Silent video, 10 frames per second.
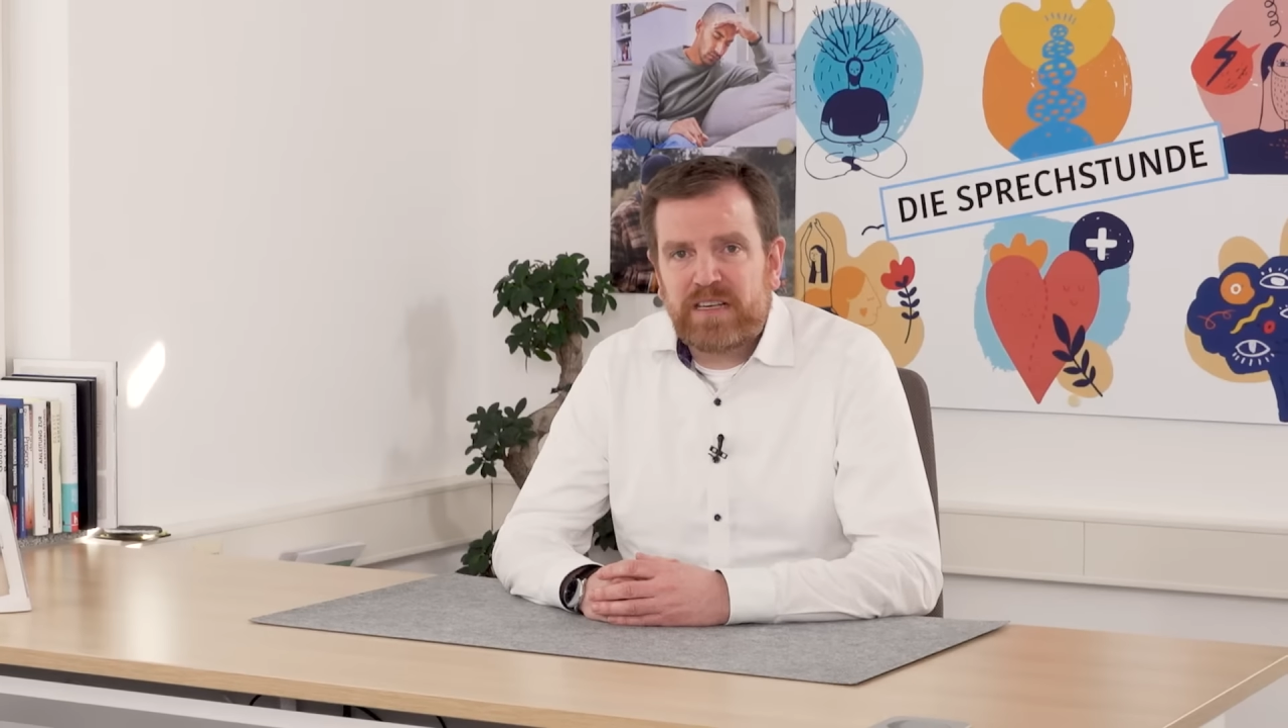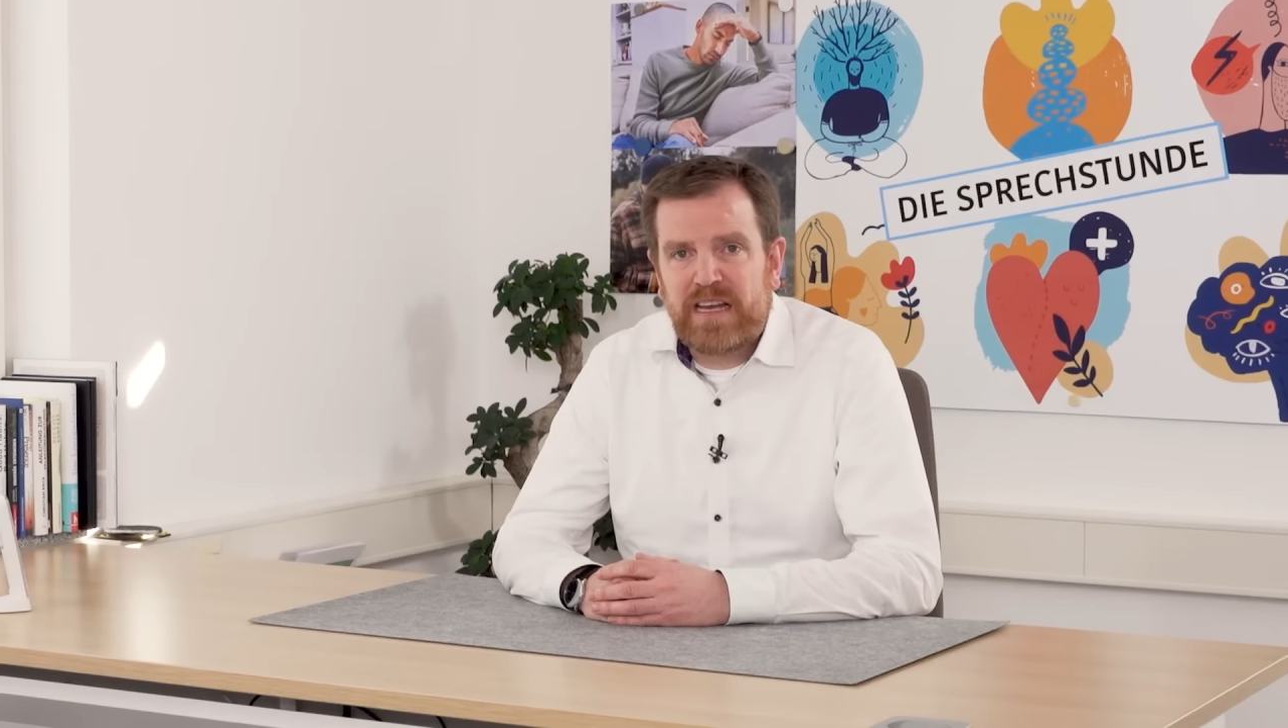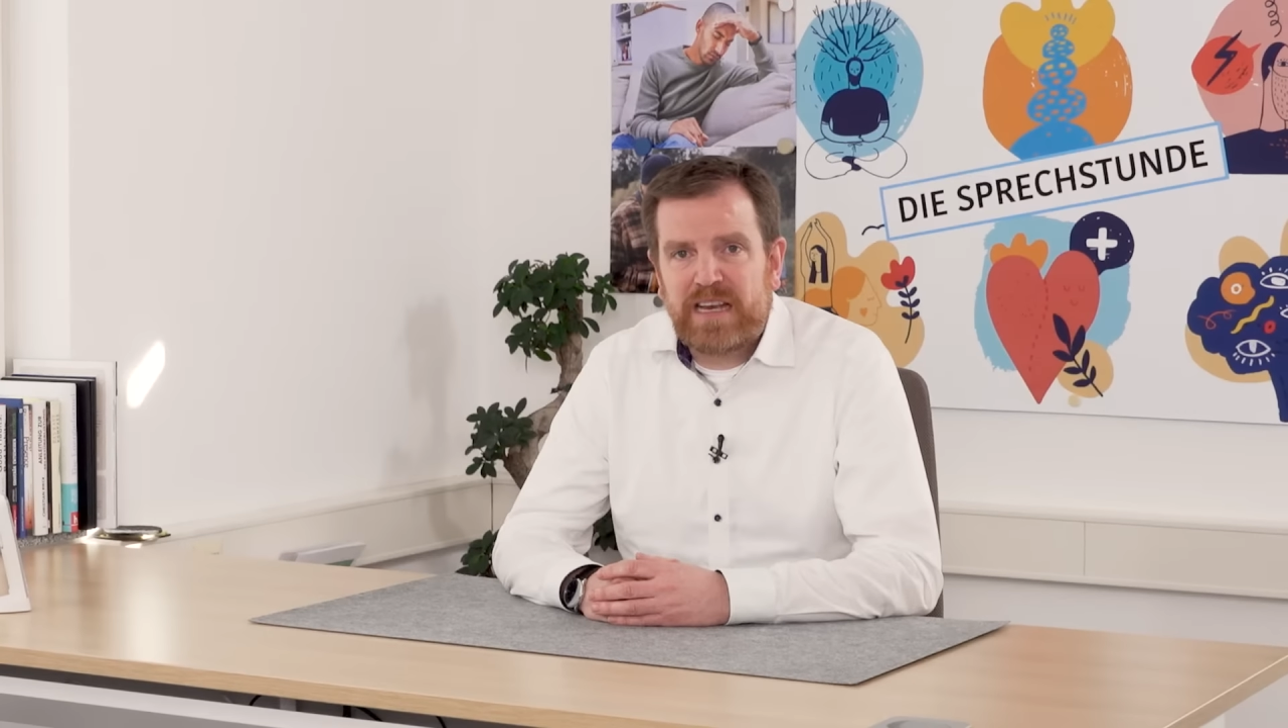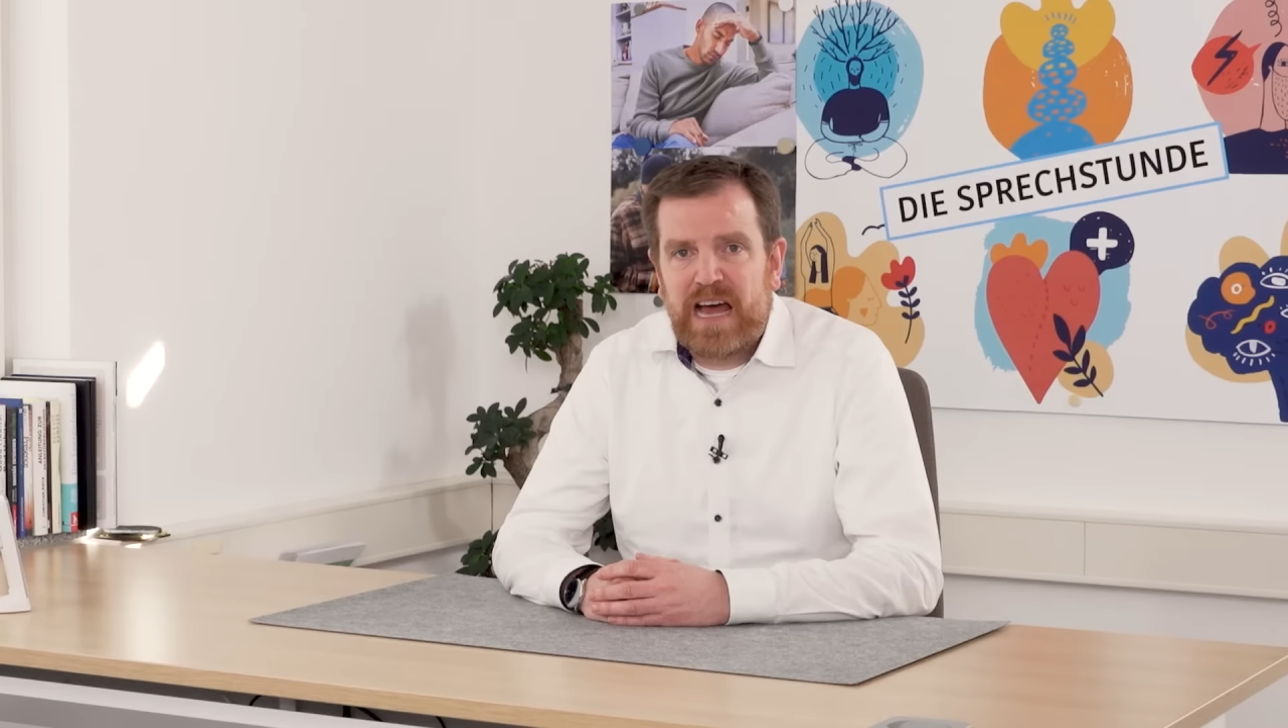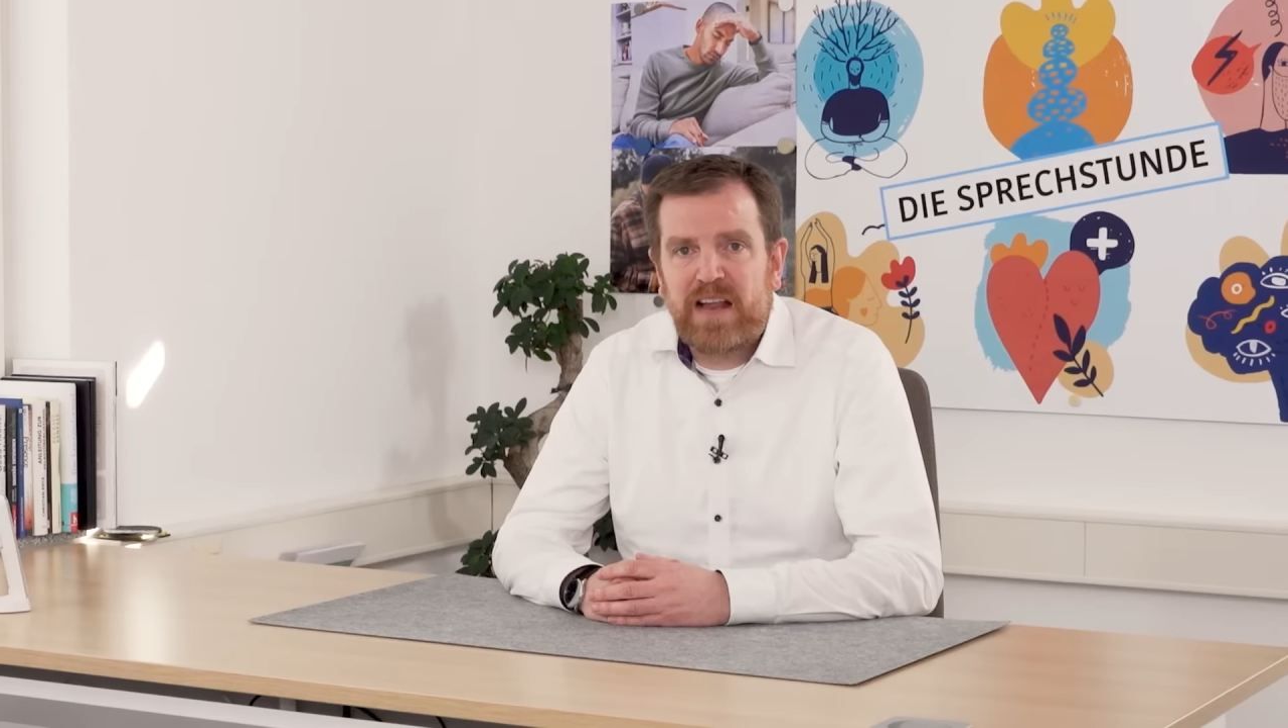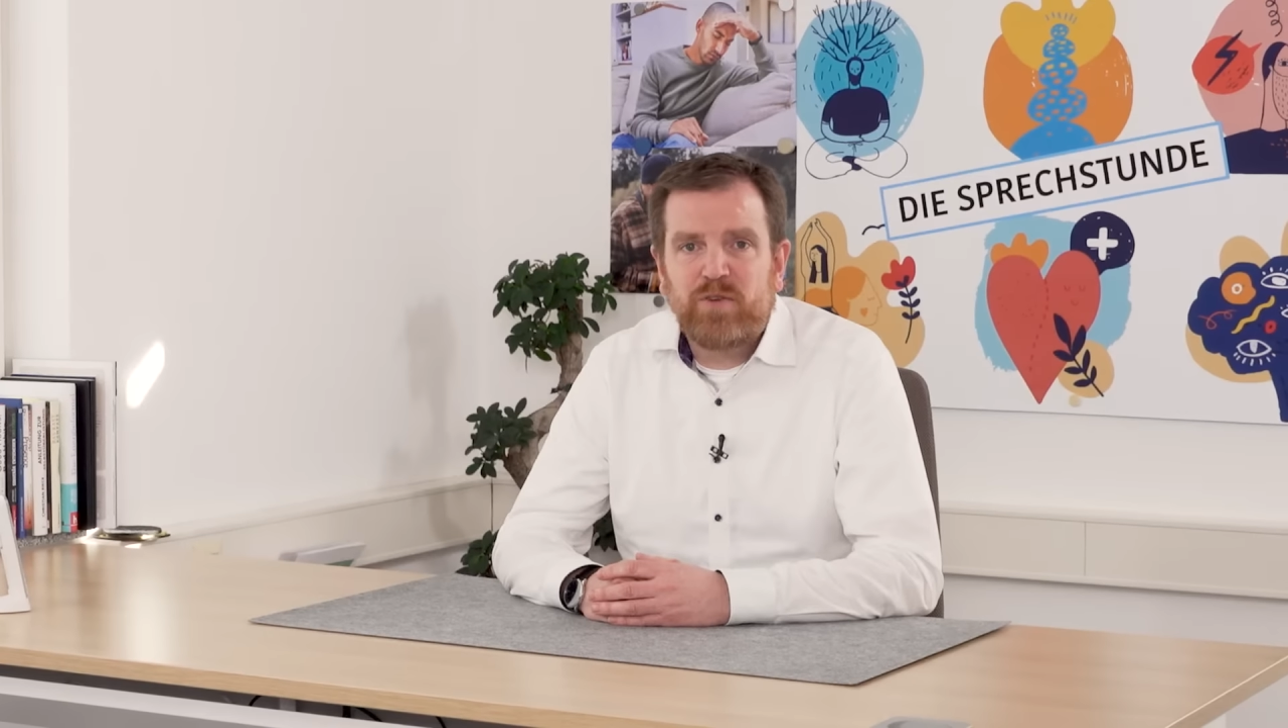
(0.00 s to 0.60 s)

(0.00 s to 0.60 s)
Kanal